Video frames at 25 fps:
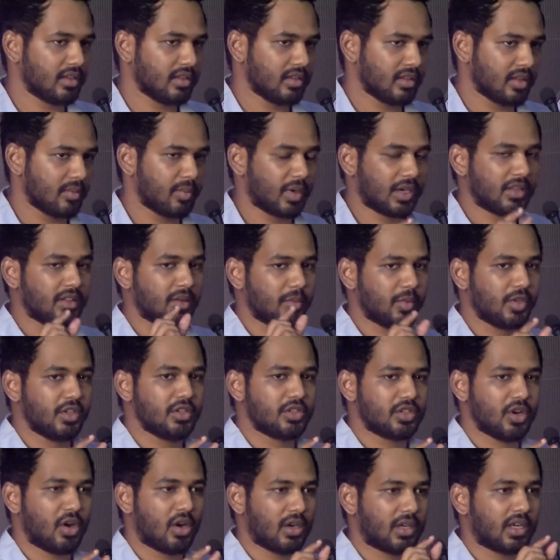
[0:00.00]
இந்த படத்தை பற்றி
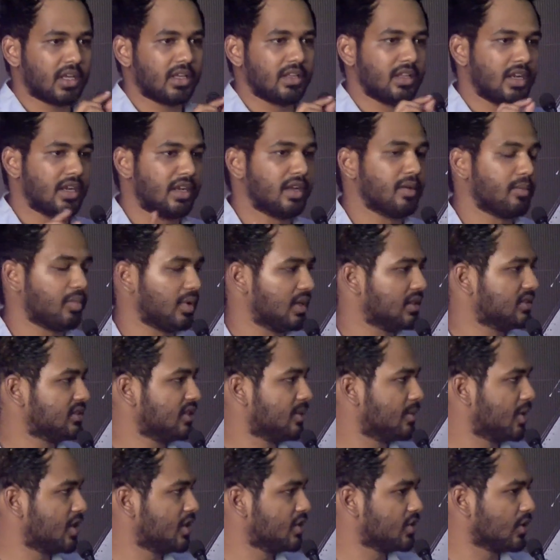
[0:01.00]
ஷார்ட்டாக இதில் என்ன ப்ளஸ்
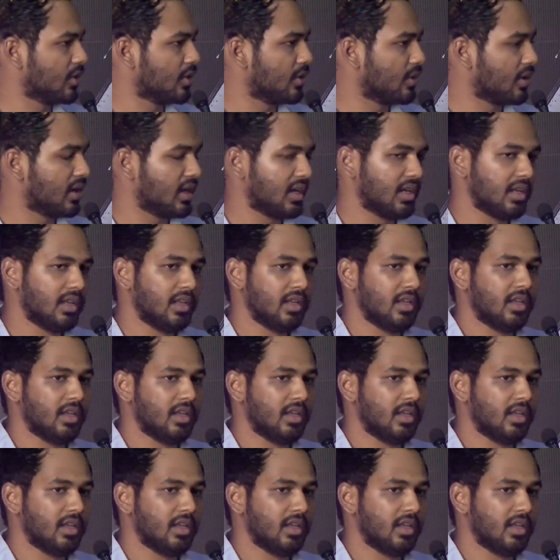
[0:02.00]
அப்படின்னு சொல்லணும்னா